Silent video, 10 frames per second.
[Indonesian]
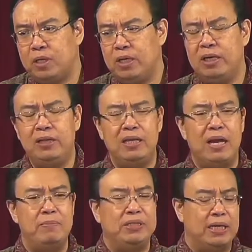Ini
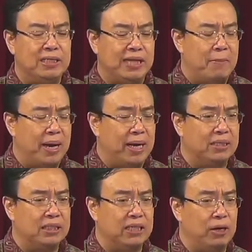tidak bisa disamakan
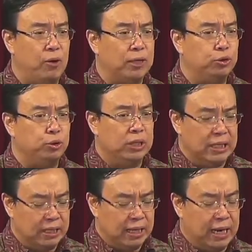secara waktu
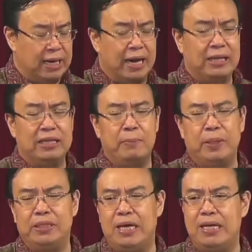dengan kitab
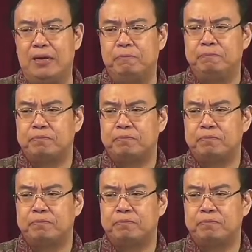kejadian.